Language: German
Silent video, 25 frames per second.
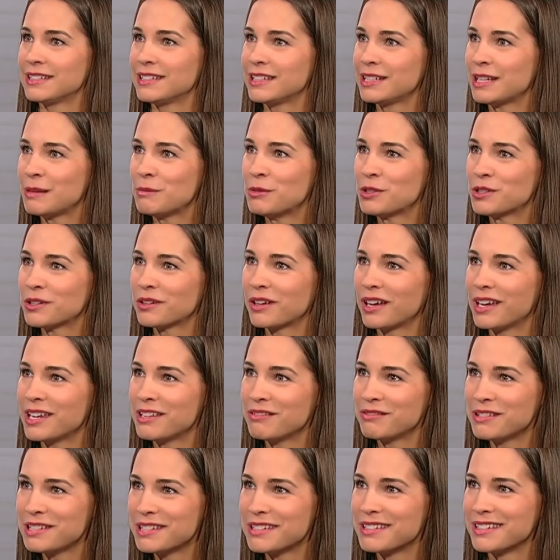Jeder müsste doch eigentlich
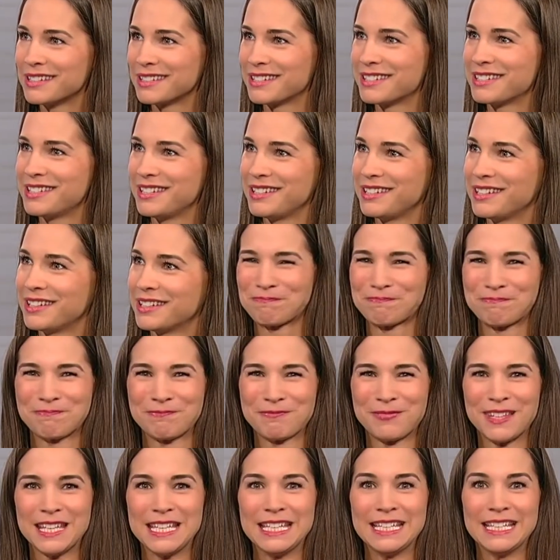wissen, dass es den da gibt.
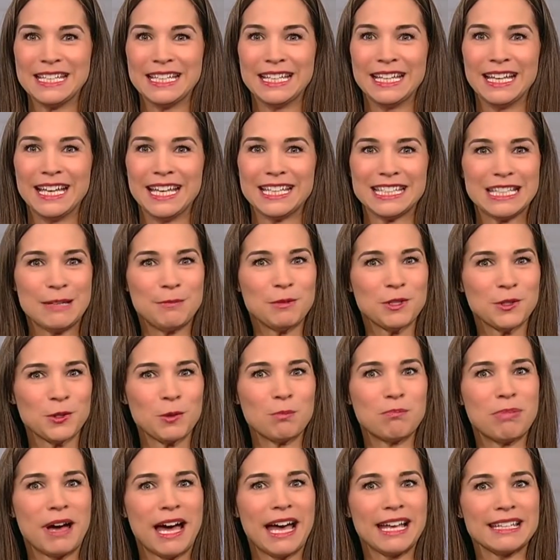Es gibt ja so ein
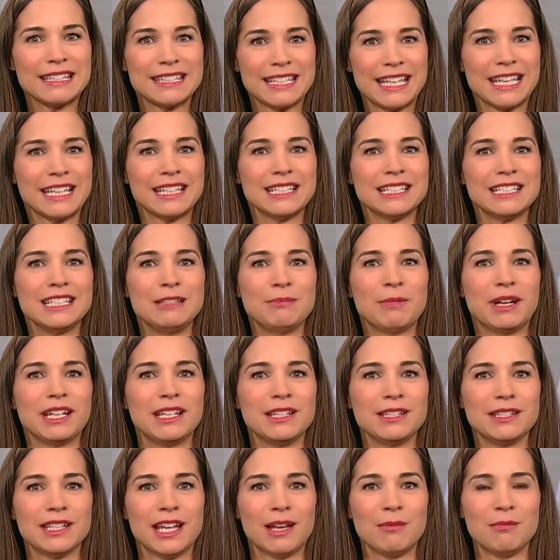paar Sachen, die man
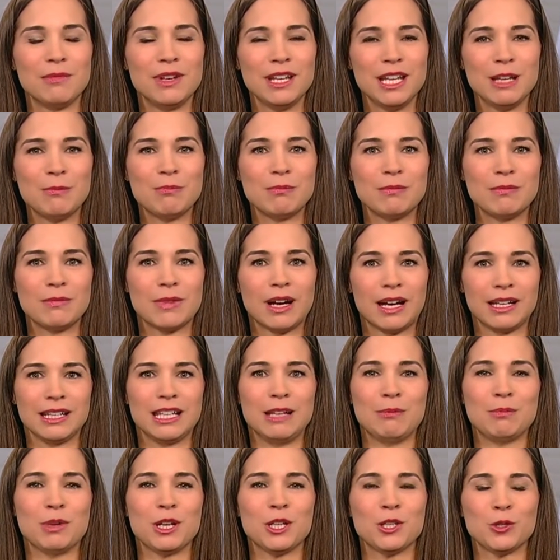in seinem Leben
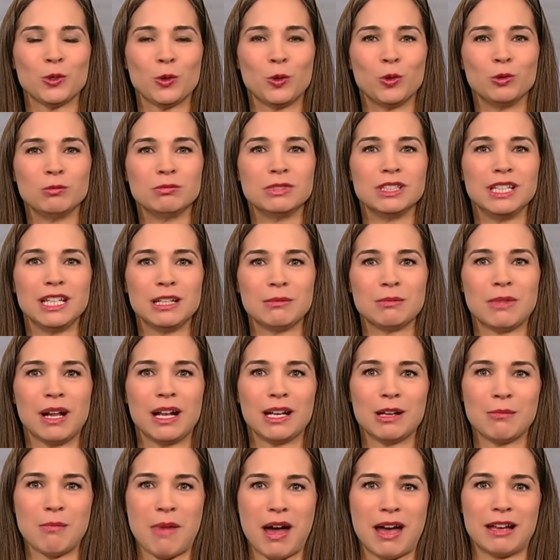angeblich unbedingt mal
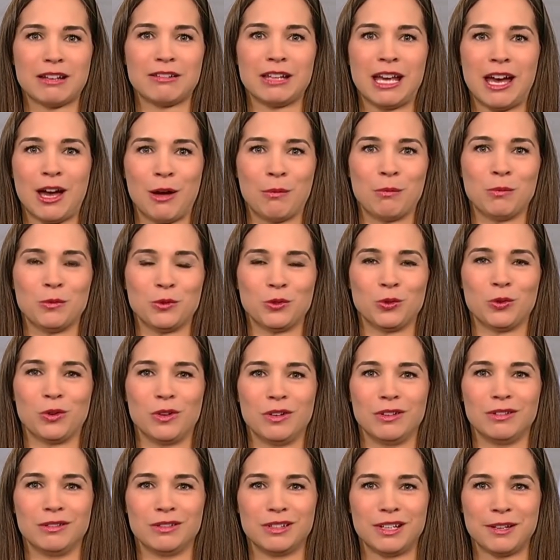gemacht haben
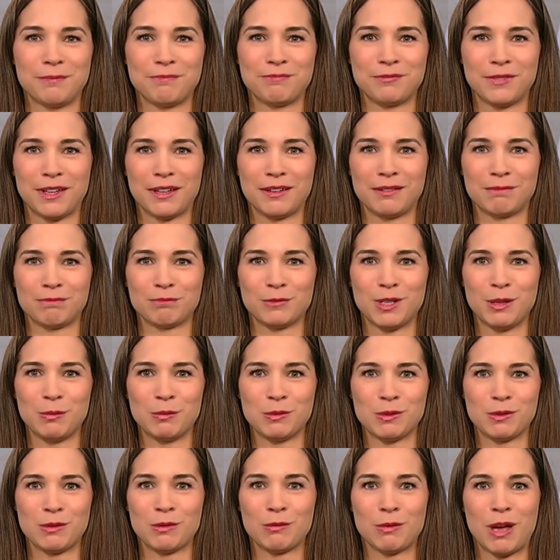soll, oder? Da
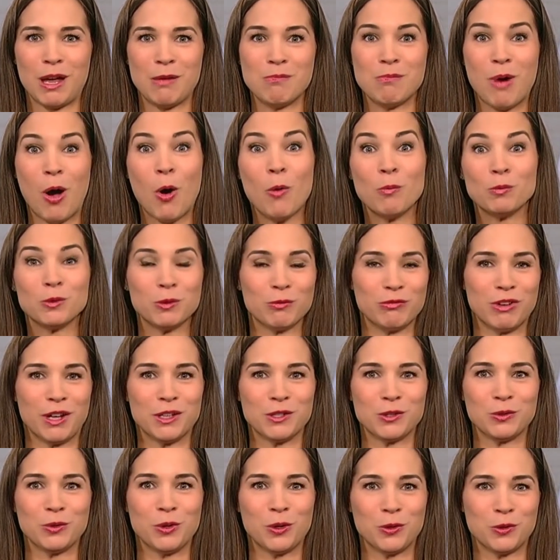gibt ein Baum zu
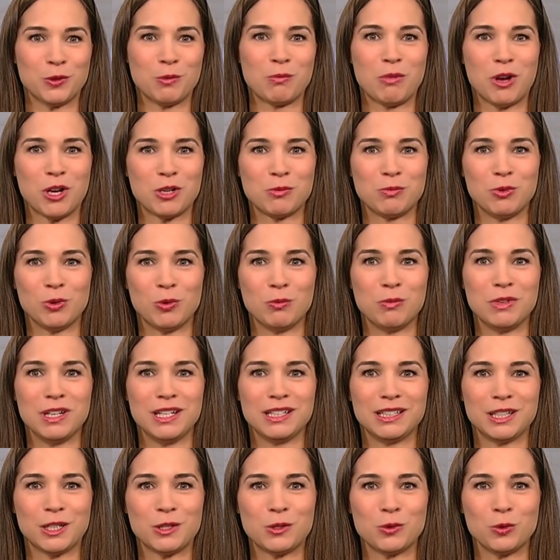pflanzen, gehört zum Beispiel
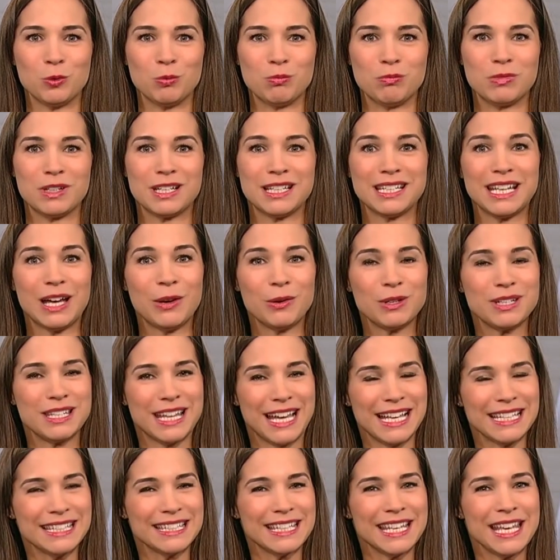unbedingt dazu. Genau
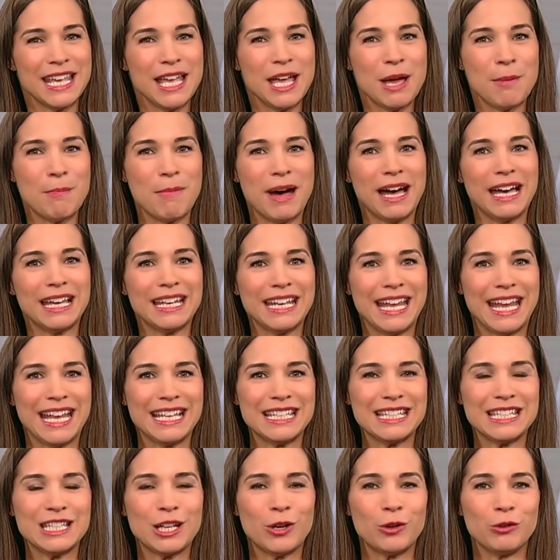das machen
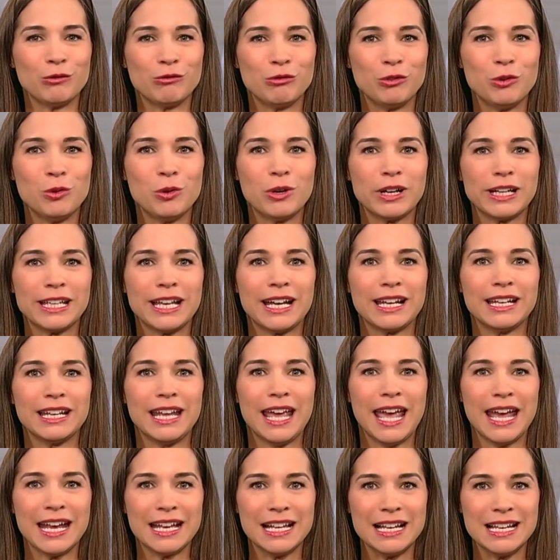Esther und Florian
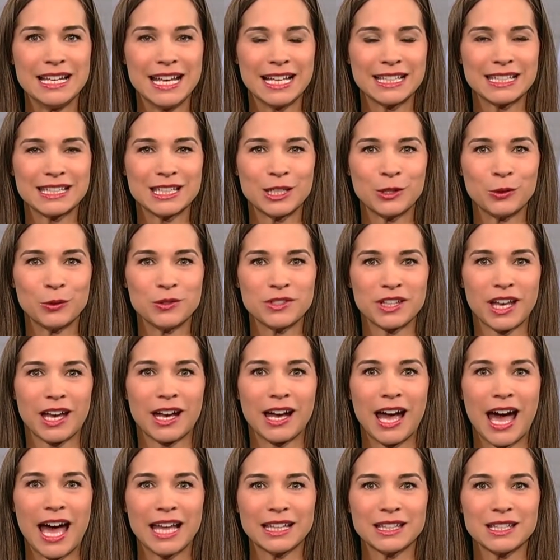Engel jetzt in unserer
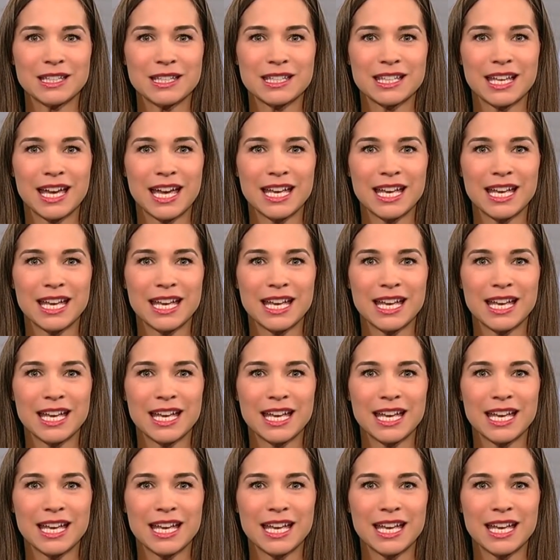Gartenzeit.